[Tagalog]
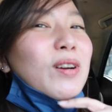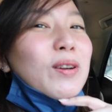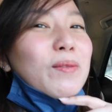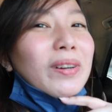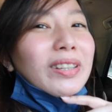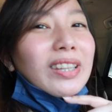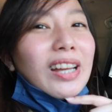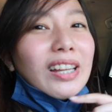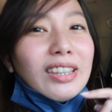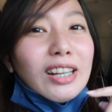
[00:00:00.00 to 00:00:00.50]
May
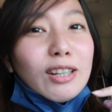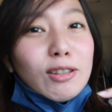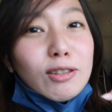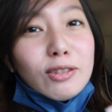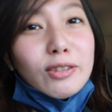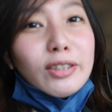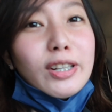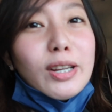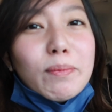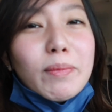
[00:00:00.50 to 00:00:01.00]

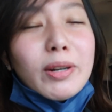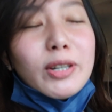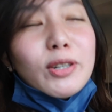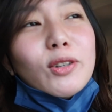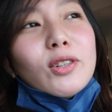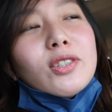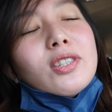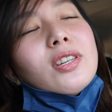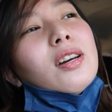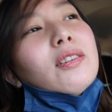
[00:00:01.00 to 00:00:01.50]
magtatanggol ko na yung
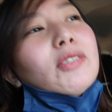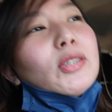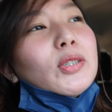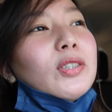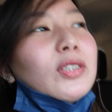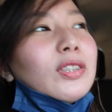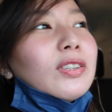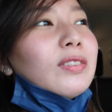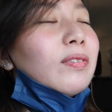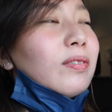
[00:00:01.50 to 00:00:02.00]
manok ko. Oh,
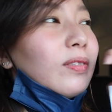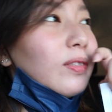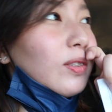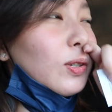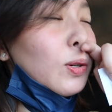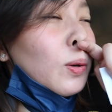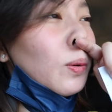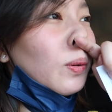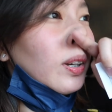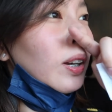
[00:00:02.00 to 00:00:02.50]
Charot.
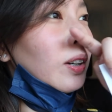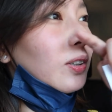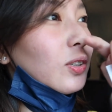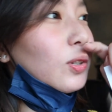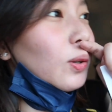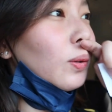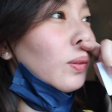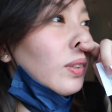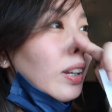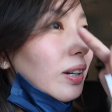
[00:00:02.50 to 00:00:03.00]
Joke
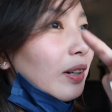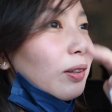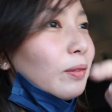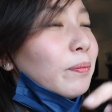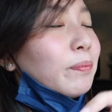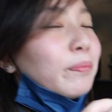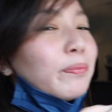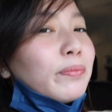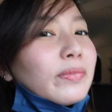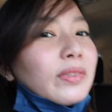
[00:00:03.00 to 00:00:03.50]
lang, joke lang.
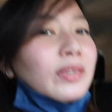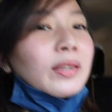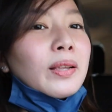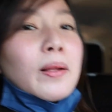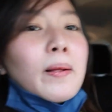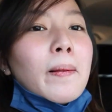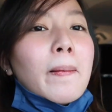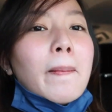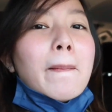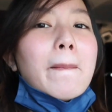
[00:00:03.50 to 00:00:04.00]

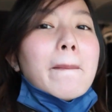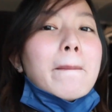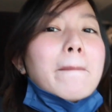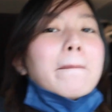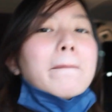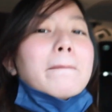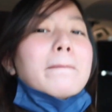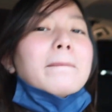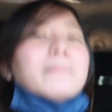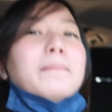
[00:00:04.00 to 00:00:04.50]

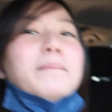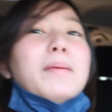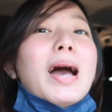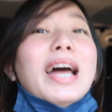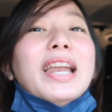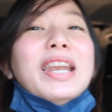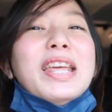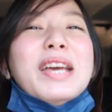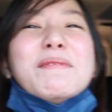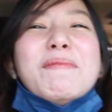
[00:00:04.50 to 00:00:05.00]

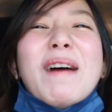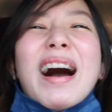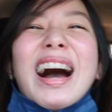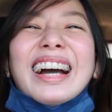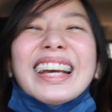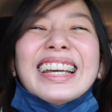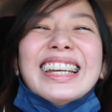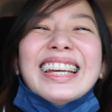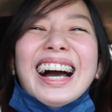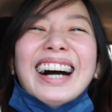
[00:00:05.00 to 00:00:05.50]
Manny
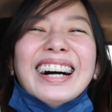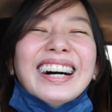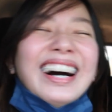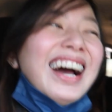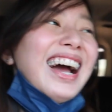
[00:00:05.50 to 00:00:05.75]
Pacquiao.